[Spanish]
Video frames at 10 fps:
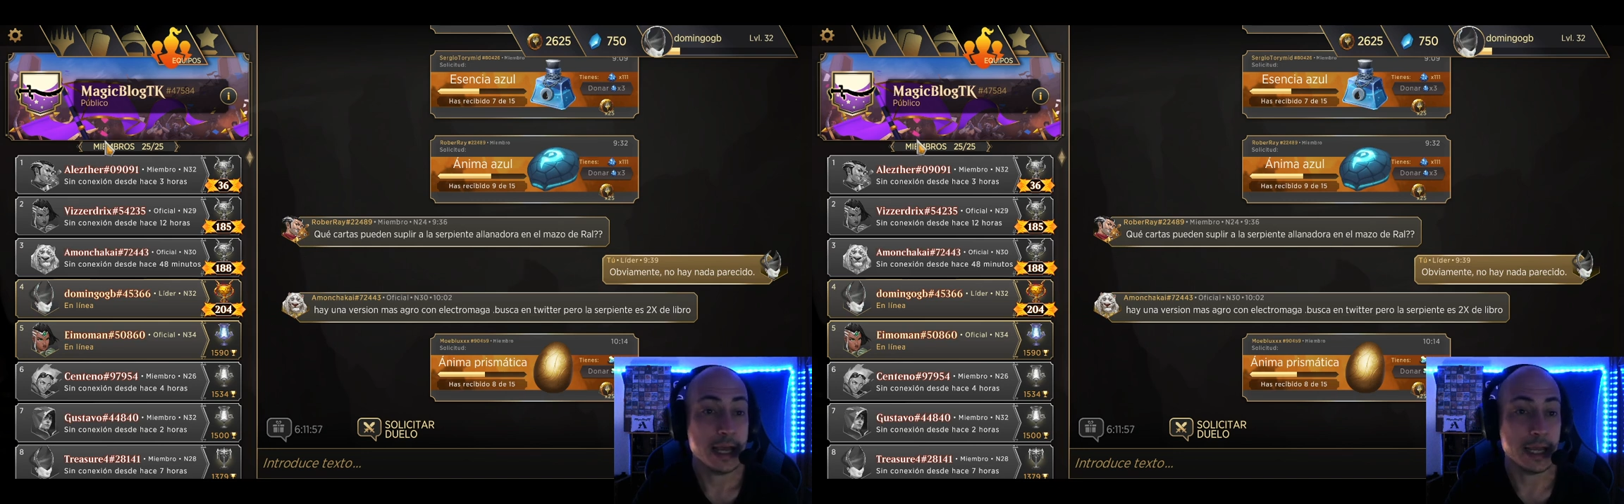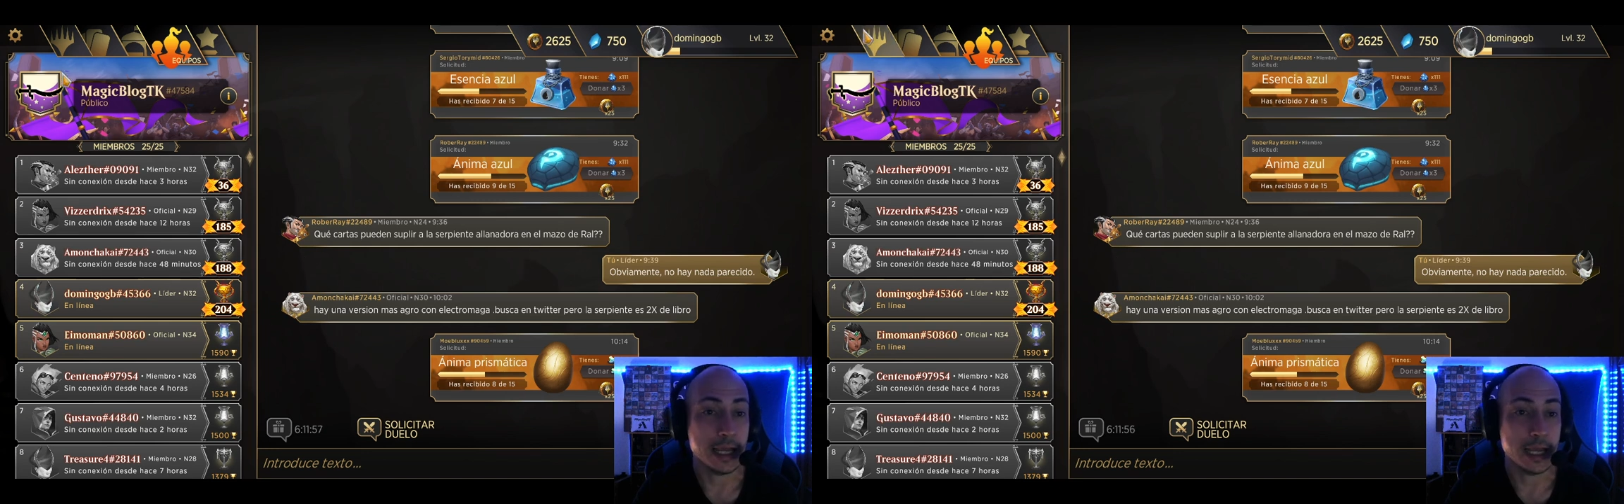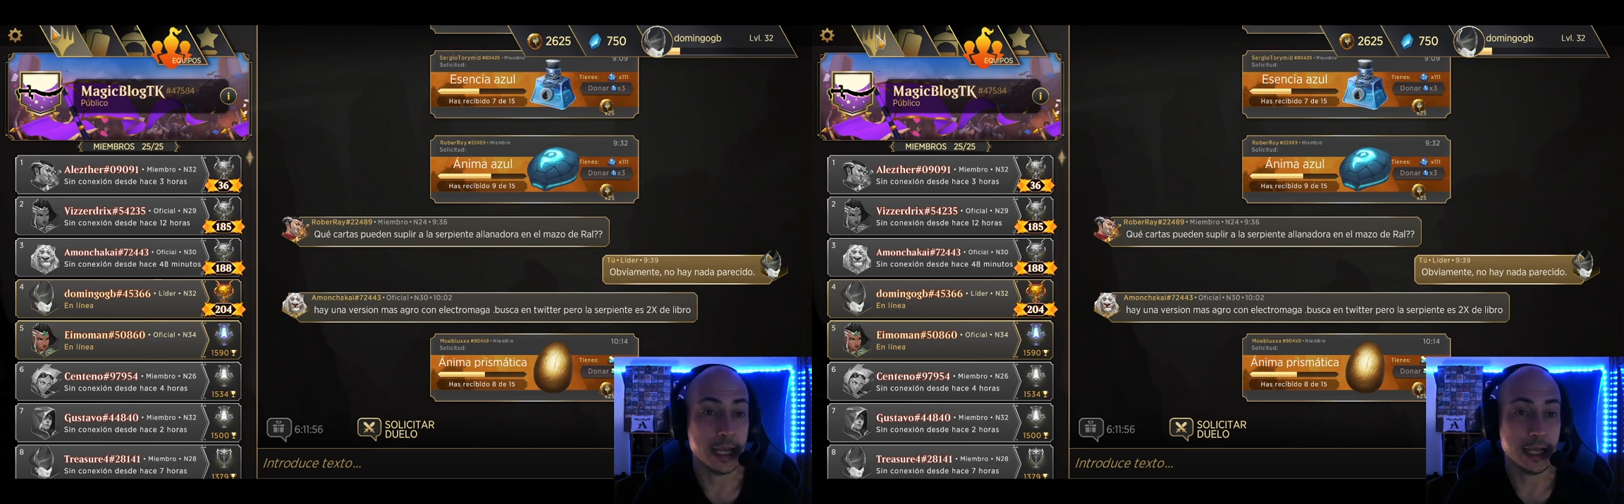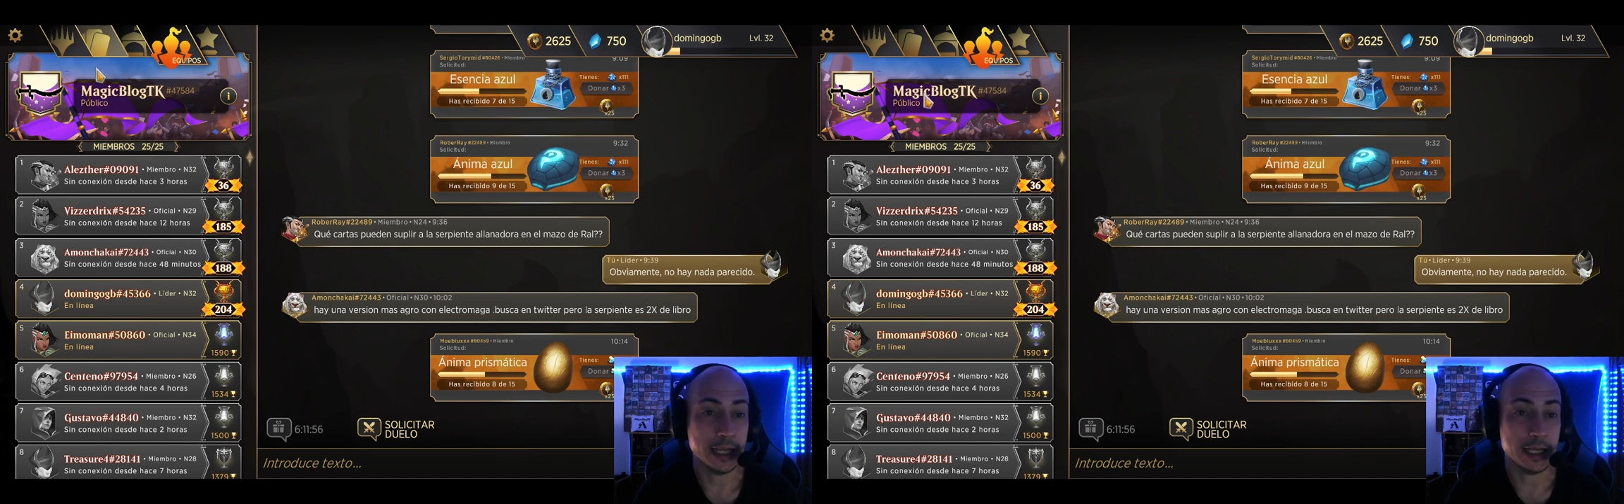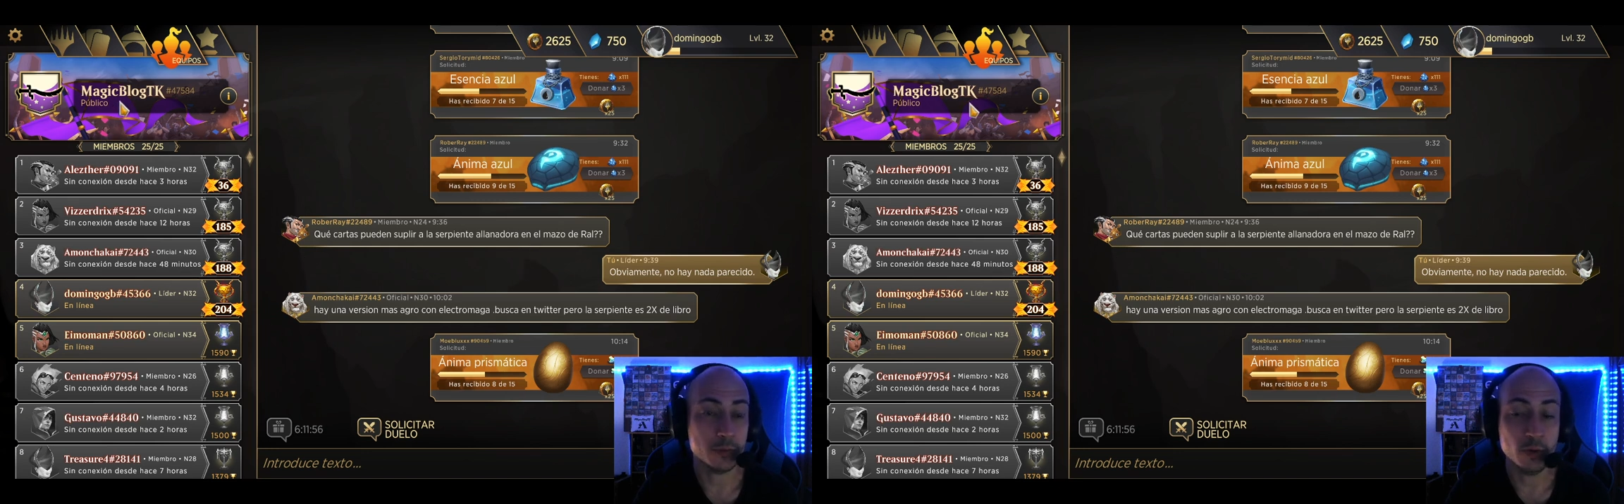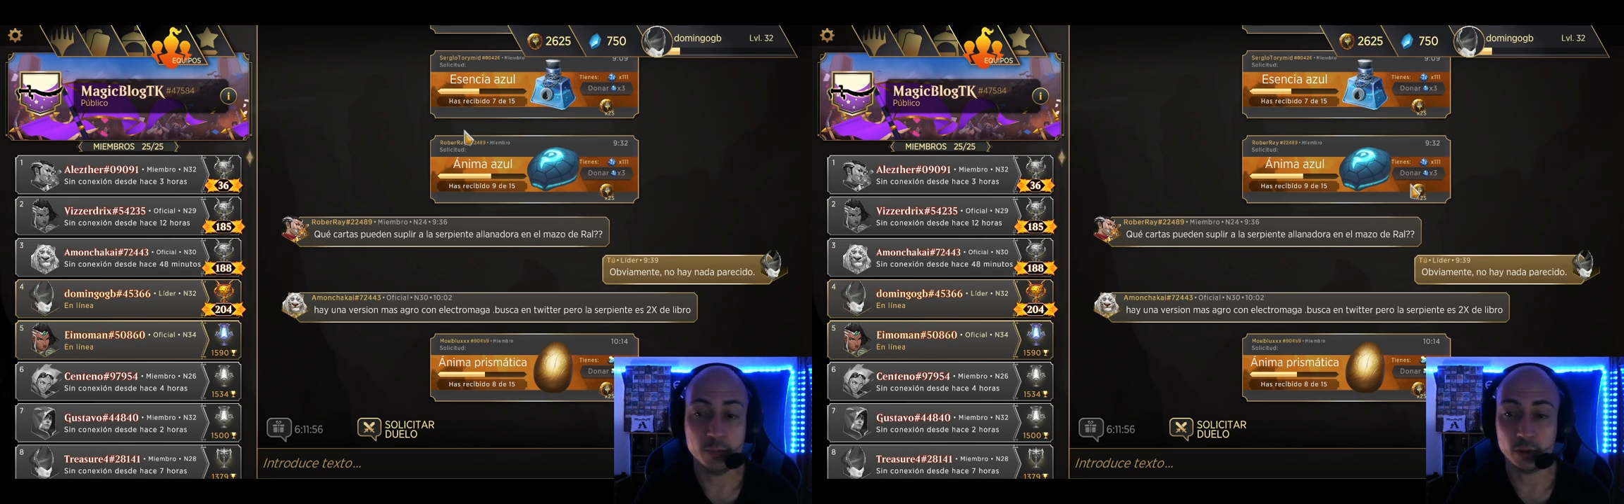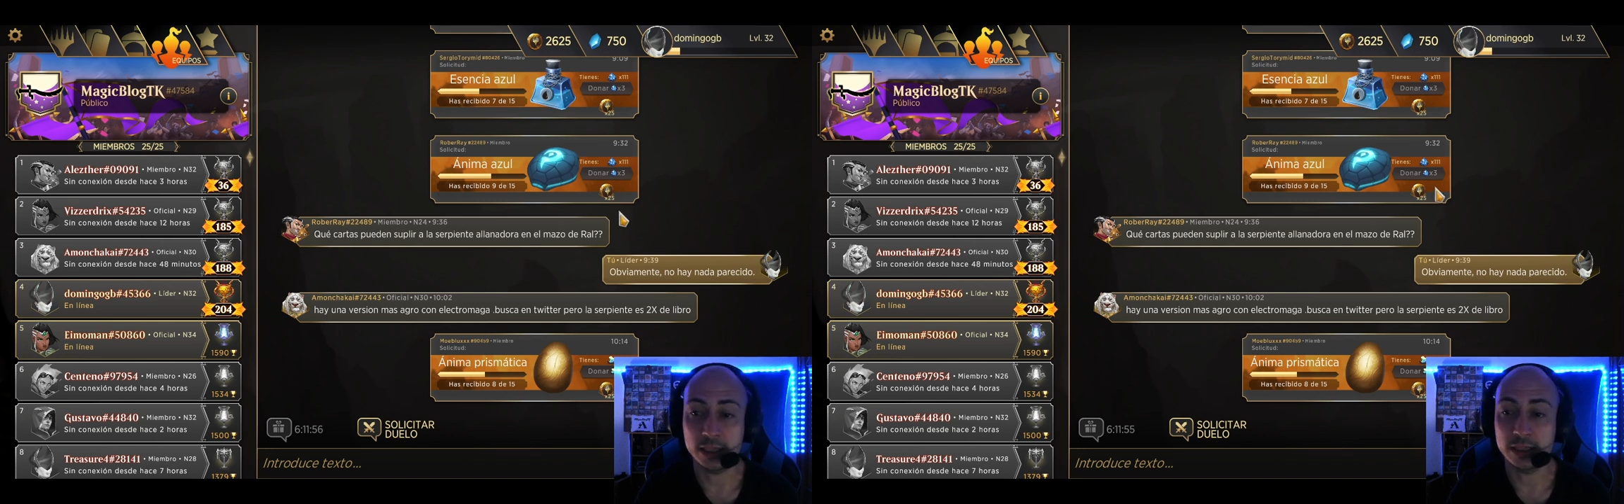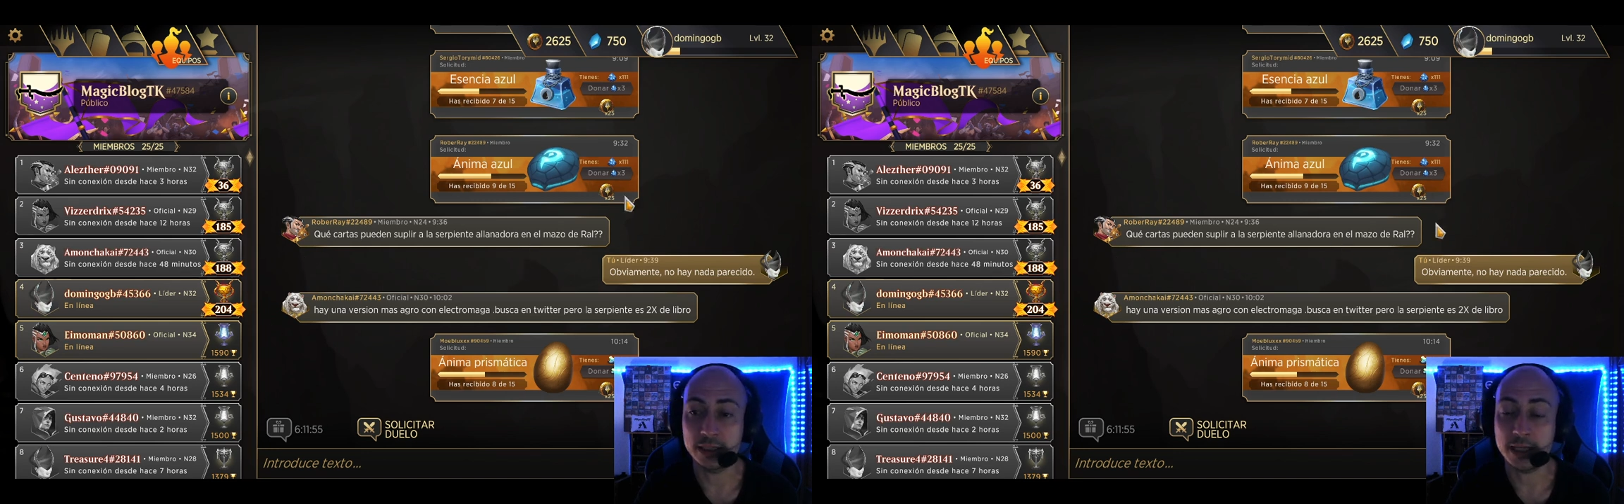Y, es muy
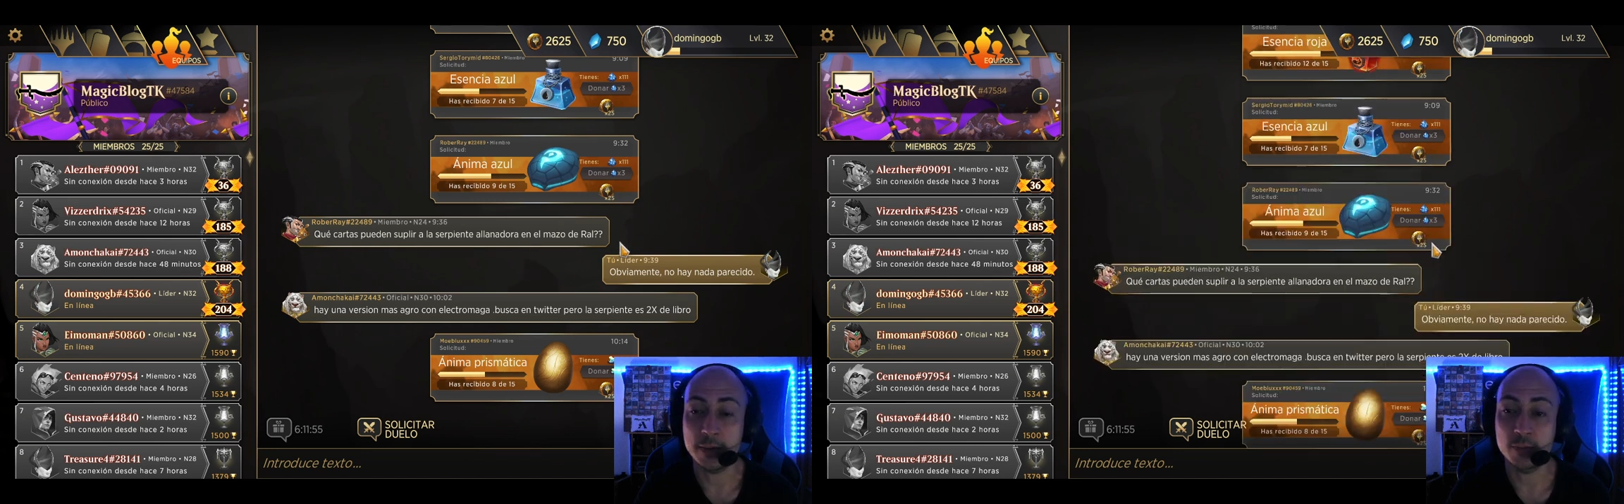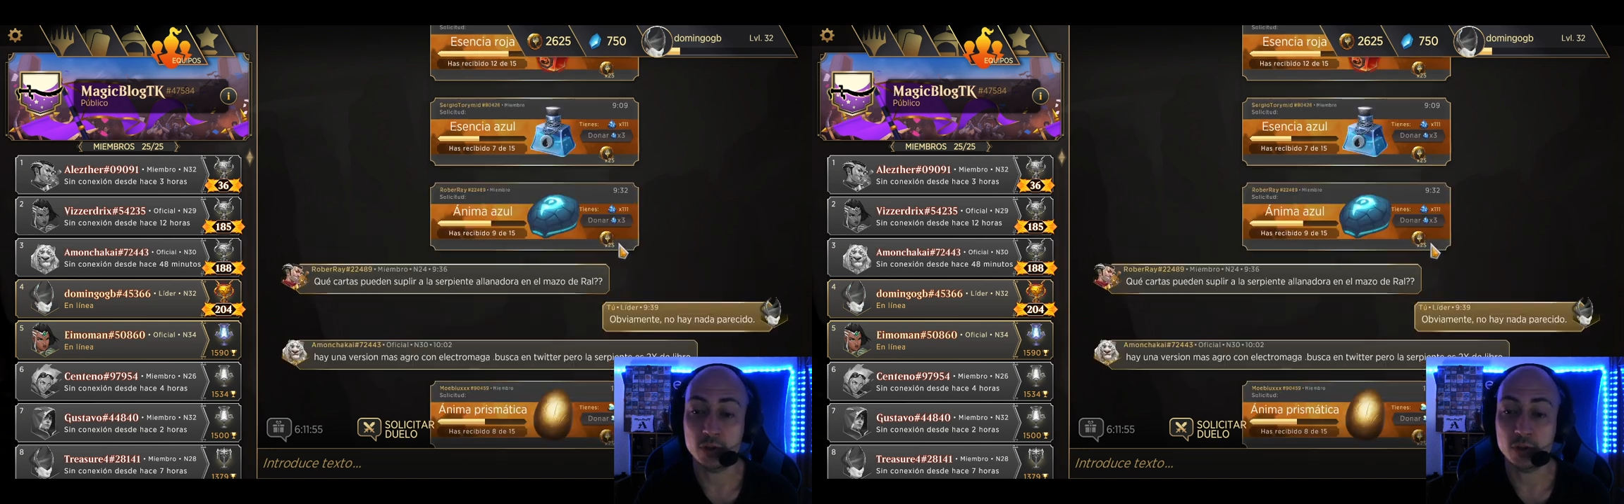importante también,